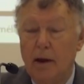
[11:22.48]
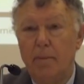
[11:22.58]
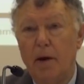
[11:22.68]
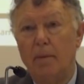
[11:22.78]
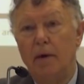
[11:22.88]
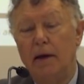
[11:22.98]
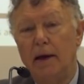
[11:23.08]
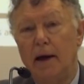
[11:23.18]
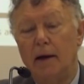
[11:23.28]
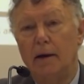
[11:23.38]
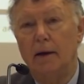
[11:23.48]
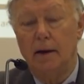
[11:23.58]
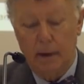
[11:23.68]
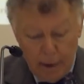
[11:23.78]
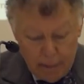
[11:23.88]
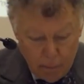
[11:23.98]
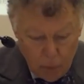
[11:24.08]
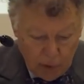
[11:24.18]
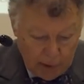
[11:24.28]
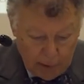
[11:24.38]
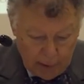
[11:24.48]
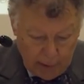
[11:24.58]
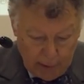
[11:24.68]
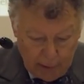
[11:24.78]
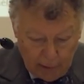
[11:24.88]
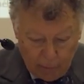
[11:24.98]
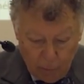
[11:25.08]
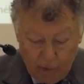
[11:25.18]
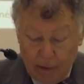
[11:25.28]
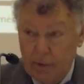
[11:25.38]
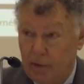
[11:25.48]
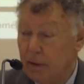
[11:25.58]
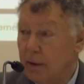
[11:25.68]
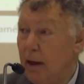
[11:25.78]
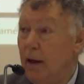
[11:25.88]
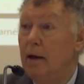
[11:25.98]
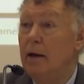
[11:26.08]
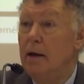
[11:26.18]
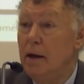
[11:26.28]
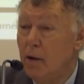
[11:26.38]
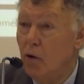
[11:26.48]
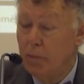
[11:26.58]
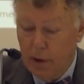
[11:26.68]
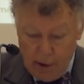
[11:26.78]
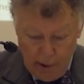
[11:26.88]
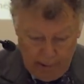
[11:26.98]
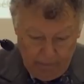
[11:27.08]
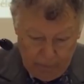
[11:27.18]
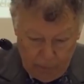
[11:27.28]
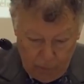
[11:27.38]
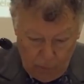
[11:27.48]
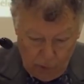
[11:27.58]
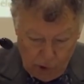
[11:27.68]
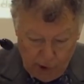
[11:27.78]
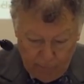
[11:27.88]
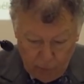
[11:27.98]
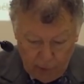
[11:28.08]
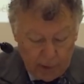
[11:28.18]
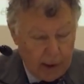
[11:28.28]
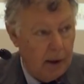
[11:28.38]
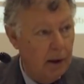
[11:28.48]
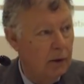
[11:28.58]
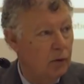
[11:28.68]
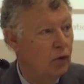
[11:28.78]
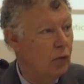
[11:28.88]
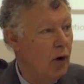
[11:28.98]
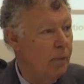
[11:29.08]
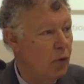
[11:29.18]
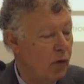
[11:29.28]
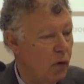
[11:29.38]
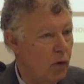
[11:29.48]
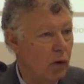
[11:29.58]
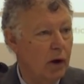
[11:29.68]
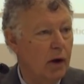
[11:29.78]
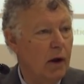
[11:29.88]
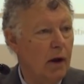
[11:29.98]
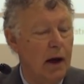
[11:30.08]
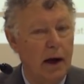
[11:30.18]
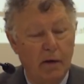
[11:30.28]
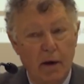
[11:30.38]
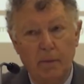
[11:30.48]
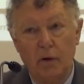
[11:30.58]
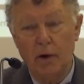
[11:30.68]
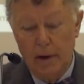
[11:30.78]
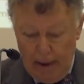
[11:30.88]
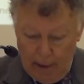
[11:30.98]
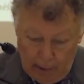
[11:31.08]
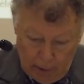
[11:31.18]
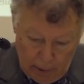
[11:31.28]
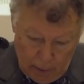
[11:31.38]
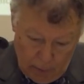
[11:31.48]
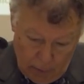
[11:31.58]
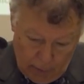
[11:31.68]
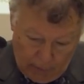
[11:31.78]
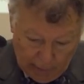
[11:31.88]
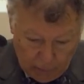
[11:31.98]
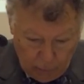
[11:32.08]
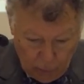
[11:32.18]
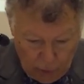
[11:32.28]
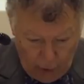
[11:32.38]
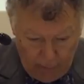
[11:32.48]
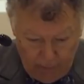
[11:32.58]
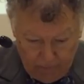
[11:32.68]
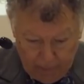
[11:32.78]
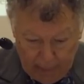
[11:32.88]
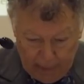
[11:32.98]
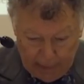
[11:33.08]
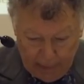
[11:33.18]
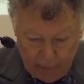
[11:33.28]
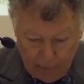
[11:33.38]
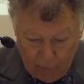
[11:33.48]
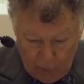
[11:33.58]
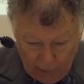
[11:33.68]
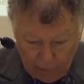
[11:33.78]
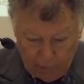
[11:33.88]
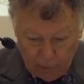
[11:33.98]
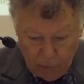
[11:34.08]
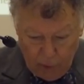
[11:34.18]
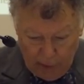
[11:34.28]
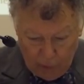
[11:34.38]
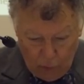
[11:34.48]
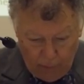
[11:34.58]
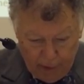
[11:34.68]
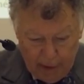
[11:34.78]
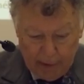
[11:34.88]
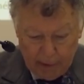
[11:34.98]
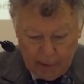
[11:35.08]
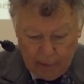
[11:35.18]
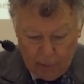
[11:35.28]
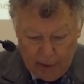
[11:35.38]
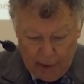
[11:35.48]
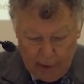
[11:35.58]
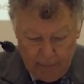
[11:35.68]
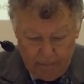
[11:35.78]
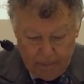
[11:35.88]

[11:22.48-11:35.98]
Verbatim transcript: qui permet d'écarter l'immunité des responsables des États, y compris du chef de l'État, tout au moins pour ceux qui acceptent le statut de Rome établissant, instituant la Cour pénale internationale.